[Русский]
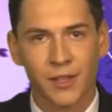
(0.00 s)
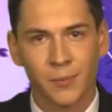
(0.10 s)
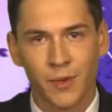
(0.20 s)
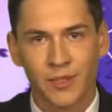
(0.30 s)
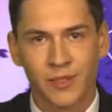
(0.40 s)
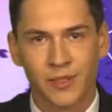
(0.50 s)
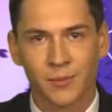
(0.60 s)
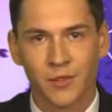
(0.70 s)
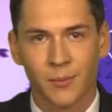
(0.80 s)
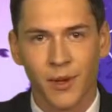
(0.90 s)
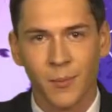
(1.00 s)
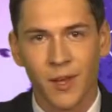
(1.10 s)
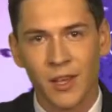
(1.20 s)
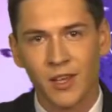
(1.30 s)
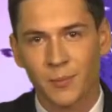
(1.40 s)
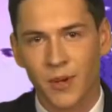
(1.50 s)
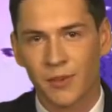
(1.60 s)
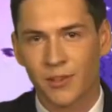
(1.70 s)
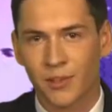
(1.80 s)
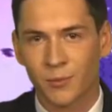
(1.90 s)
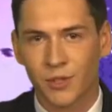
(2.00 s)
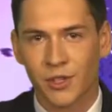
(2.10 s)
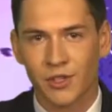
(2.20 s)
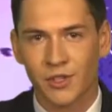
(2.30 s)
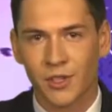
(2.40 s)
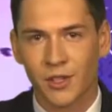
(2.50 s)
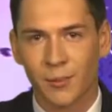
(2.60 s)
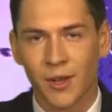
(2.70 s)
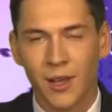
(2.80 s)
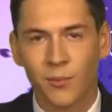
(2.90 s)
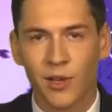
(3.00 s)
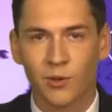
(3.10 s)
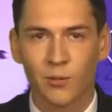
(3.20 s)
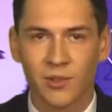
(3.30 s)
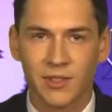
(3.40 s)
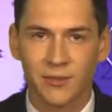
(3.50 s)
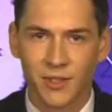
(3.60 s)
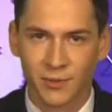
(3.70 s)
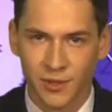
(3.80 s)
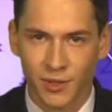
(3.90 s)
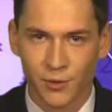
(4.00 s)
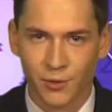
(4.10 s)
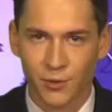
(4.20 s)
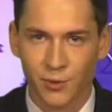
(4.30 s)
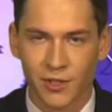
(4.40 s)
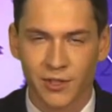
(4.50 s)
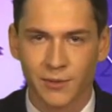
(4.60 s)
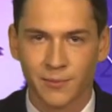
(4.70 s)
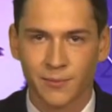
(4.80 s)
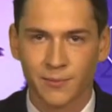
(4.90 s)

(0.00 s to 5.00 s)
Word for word: их по детским домам, и исправительным учреждениям. Подробности в нашем следующем сюжете.